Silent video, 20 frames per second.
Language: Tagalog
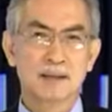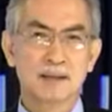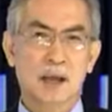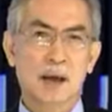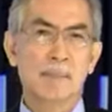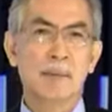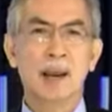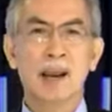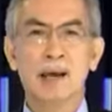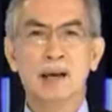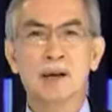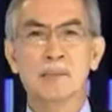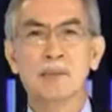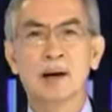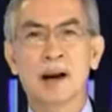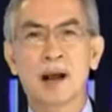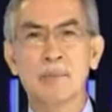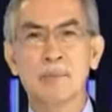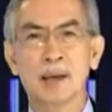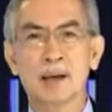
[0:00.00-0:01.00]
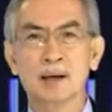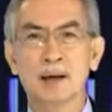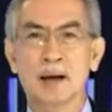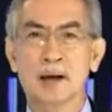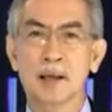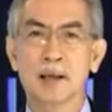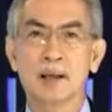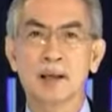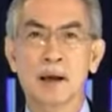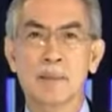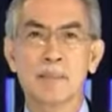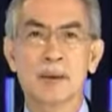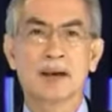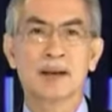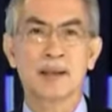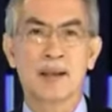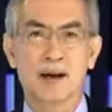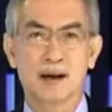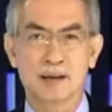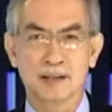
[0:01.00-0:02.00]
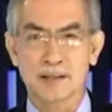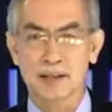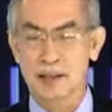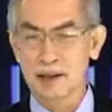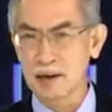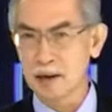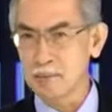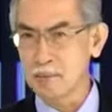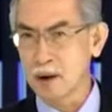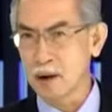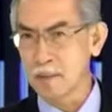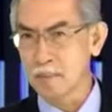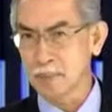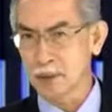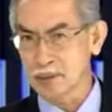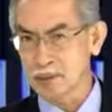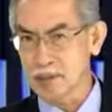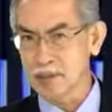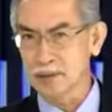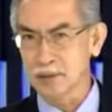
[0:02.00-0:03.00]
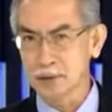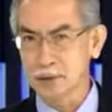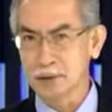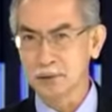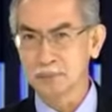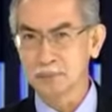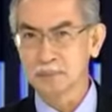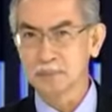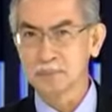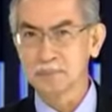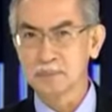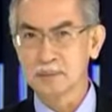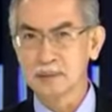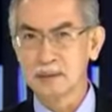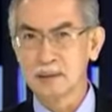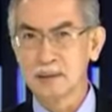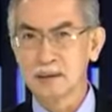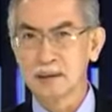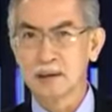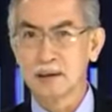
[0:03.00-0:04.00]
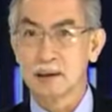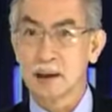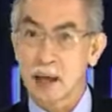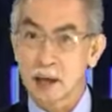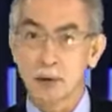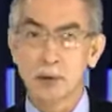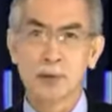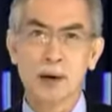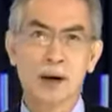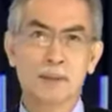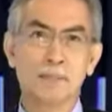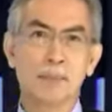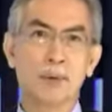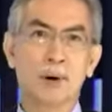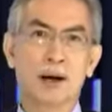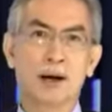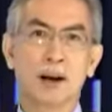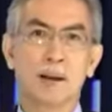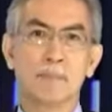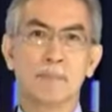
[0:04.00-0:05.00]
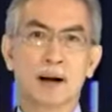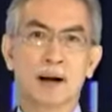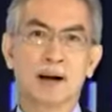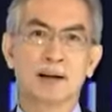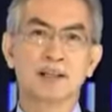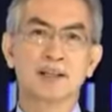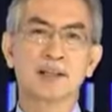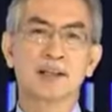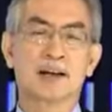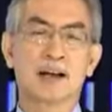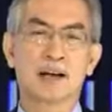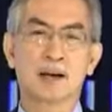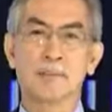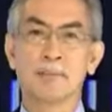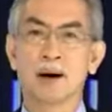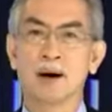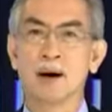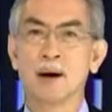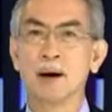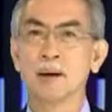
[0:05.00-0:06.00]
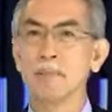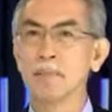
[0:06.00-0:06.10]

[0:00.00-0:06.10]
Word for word: Sa kabila ng maraming naging aberya sa ilang mga presinto, lalo na bunga ng pagkasira ng mga